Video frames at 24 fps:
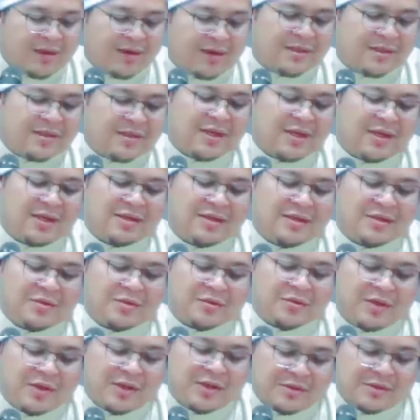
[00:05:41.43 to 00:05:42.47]
ada salahnya
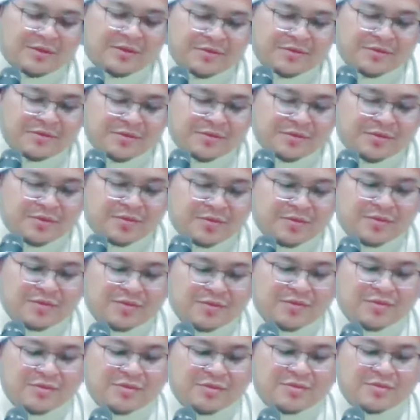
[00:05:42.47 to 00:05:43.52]
juga
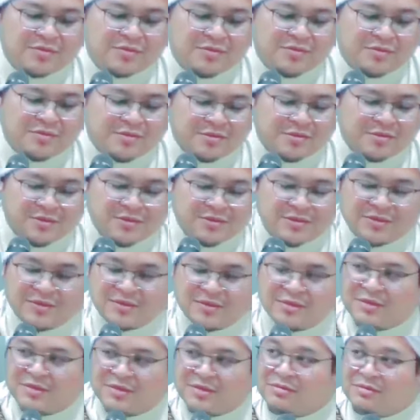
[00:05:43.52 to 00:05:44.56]
hmm.
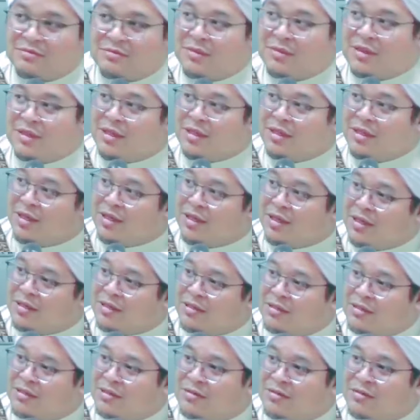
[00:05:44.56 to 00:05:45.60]

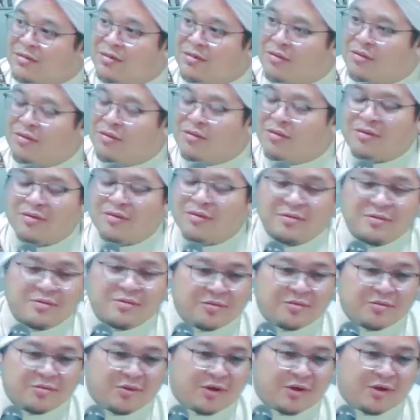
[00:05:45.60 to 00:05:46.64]
berhias no
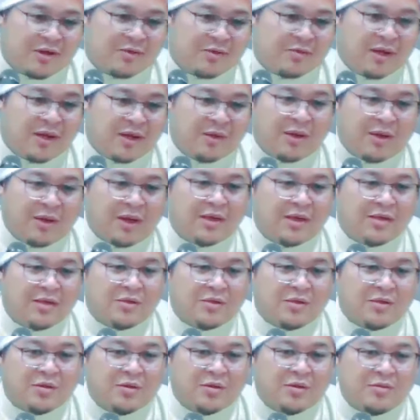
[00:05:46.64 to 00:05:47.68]
mulai malam
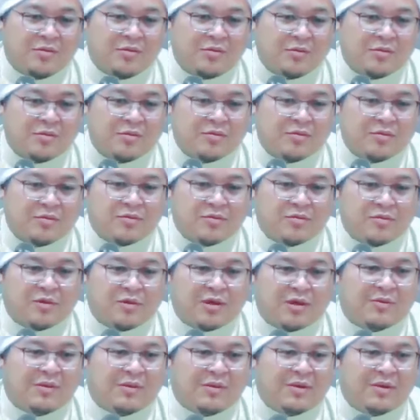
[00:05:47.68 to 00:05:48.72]
ahad toh
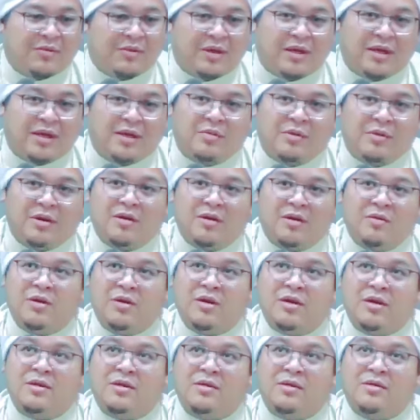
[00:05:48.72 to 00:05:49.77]
mulai malam ini
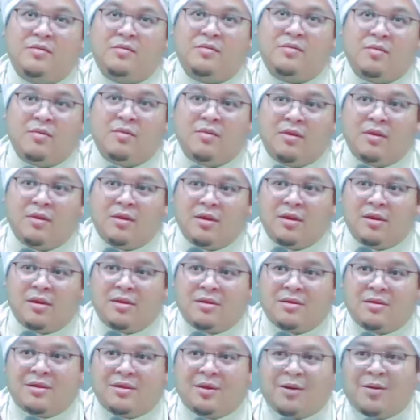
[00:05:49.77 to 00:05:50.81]
menggawi
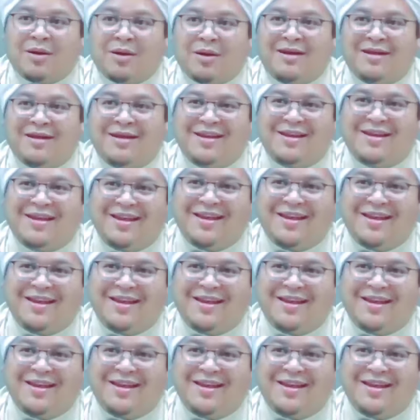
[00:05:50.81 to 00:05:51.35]
sampai